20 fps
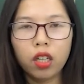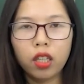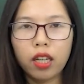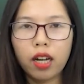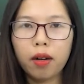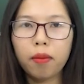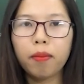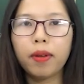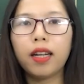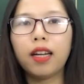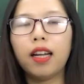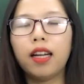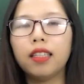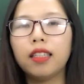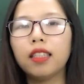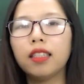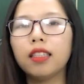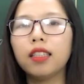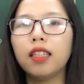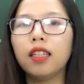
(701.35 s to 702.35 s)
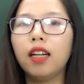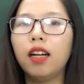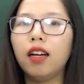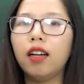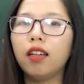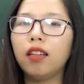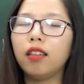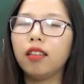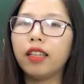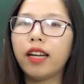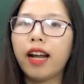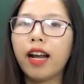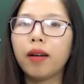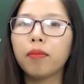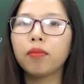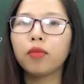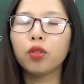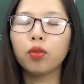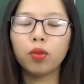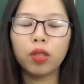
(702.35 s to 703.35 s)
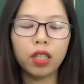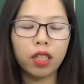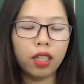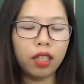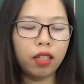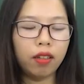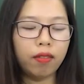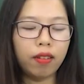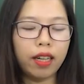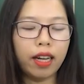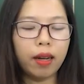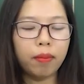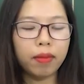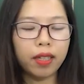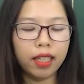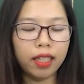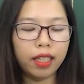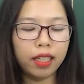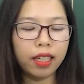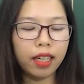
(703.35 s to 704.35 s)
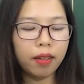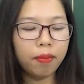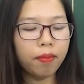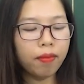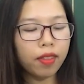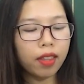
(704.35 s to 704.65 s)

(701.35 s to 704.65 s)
đặc biệt là nhân dân ở Nam Trung Kỳ và Nam Kỳ nhé.